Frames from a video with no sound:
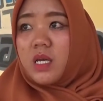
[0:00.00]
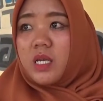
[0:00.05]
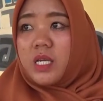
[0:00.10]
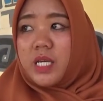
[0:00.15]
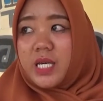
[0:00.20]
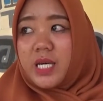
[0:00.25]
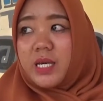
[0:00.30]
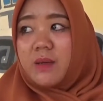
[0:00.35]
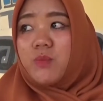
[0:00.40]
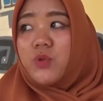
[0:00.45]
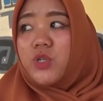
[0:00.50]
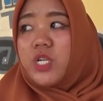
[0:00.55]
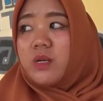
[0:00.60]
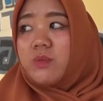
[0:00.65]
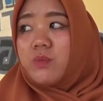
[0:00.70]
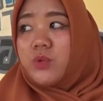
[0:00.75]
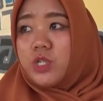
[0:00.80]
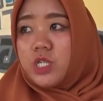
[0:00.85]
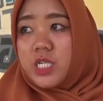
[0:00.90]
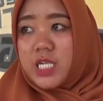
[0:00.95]
ya
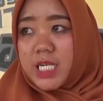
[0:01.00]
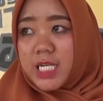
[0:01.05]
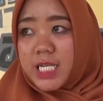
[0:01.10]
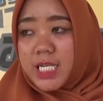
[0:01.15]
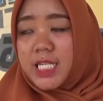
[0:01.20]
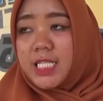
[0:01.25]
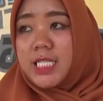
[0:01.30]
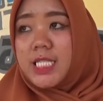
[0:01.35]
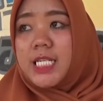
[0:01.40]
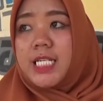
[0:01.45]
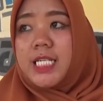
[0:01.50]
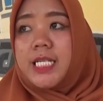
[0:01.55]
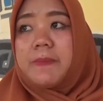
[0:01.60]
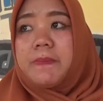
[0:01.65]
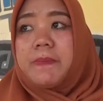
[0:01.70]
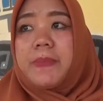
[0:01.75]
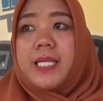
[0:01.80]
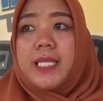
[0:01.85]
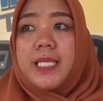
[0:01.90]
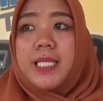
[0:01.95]
mudah-mudahan
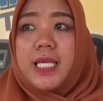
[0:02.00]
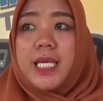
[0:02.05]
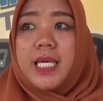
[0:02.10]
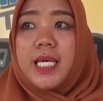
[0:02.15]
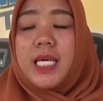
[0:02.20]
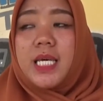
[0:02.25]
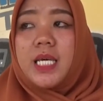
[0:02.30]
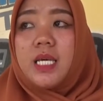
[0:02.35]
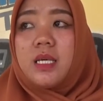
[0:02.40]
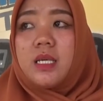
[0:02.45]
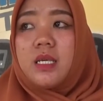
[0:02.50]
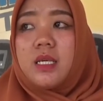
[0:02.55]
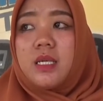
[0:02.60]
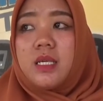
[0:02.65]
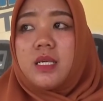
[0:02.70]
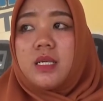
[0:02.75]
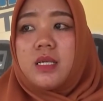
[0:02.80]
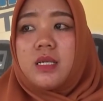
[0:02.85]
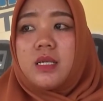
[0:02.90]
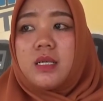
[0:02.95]
kedepannya
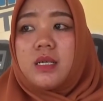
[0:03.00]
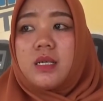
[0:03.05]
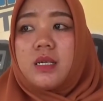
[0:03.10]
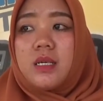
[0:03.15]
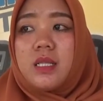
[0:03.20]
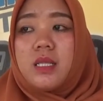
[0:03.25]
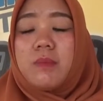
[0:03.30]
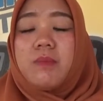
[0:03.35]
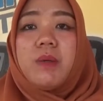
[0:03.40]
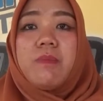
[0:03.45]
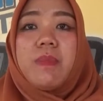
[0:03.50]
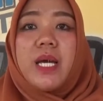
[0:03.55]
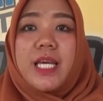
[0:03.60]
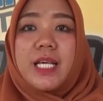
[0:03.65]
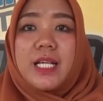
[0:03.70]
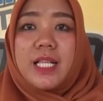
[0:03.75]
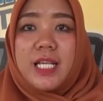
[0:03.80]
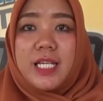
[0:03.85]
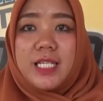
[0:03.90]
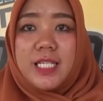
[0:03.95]
lebih
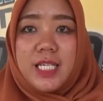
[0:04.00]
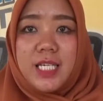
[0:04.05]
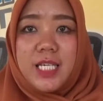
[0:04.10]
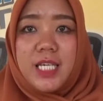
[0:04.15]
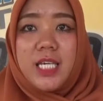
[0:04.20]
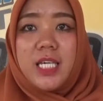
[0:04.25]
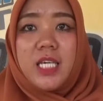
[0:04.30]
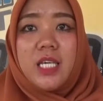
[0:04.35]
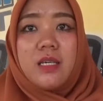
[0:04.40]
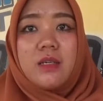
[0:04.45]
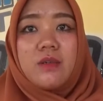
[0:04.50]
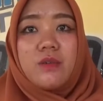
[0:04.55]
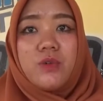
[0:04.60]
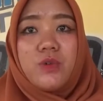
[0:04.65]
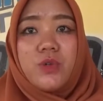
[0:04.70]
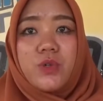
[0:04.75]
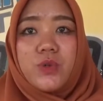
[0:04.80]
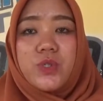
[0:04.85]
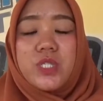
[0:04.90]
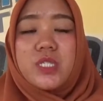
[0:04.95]
baik lagi
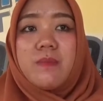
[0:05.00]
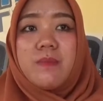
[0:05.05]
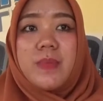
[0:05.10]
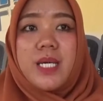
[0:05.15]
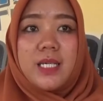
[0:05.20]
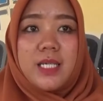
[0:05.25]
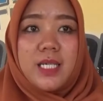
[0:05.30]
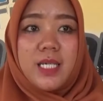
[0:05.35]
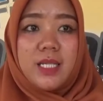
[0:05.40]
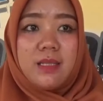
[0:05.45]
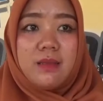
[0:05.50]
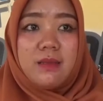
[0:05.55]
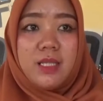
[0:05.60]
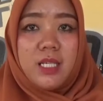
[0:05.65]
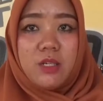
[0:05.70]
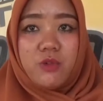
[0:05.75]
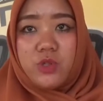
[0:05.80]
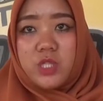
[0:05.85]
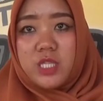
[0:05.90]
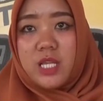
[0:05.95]
guru semakin
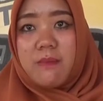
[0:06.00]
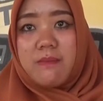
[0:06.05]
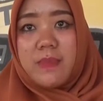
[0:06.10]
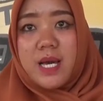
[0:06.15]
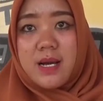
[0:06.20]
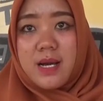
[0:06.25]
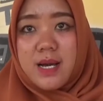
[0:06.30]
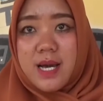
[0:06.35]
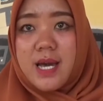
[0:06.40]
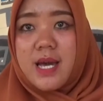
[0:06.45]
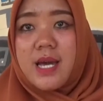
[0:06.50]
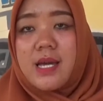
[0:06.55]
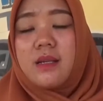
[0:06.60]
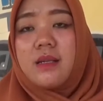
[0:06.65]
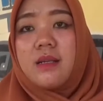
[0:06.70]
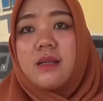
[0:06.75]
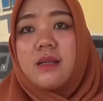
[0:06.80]
diutamakan